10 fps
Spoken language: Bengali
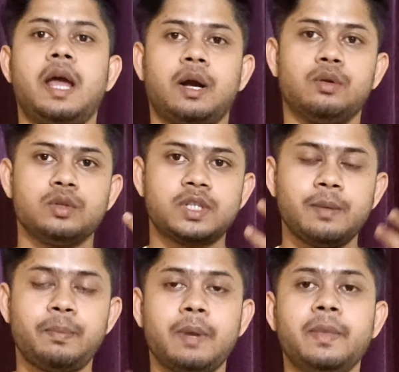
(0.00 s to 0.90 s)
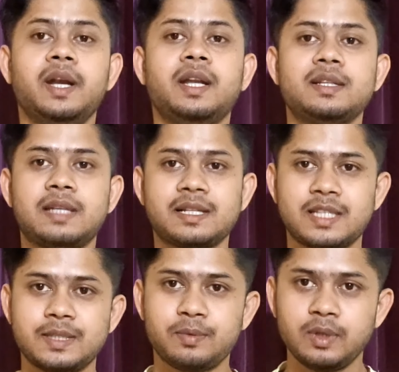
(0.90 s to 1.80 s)
এখনও সেই পেমেন্টটা
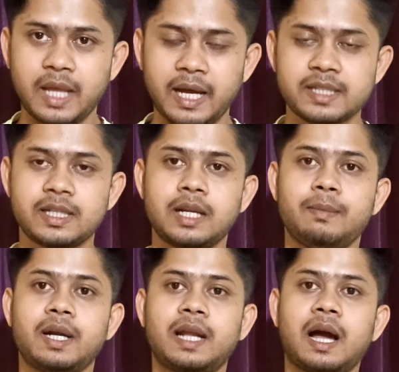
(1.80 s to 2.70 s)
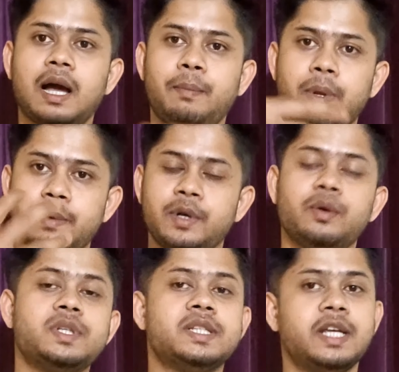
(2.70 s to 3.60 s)
সাকসেসফুল দেখাচ্ছে না বা টাকা পেমেন্ট
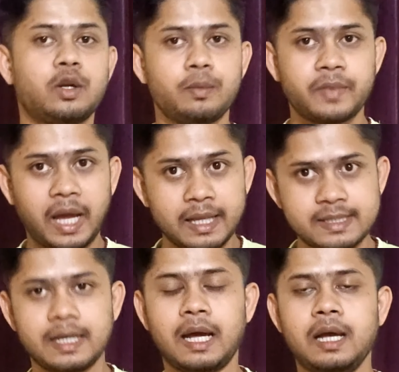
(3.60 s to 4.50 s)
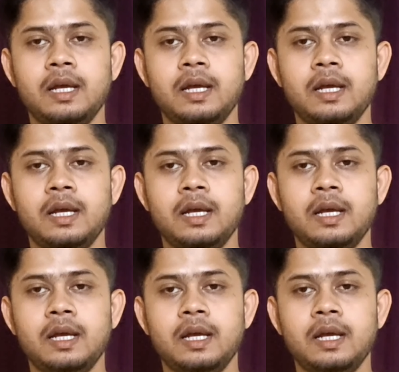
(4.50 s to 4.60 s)
হয়েছে সেরকম দেখাচ্ছে না